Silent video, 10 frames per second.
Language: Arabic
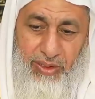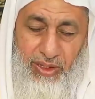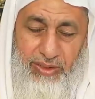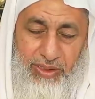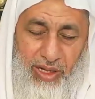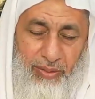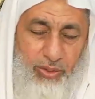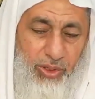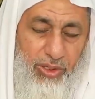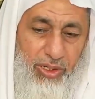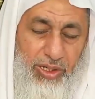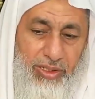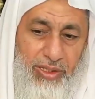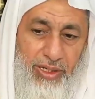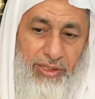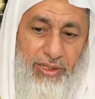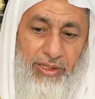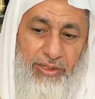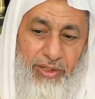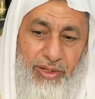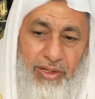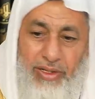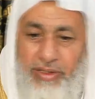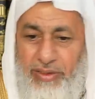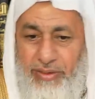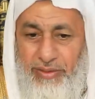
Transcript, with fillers: أن تعبد الله كأنك تراه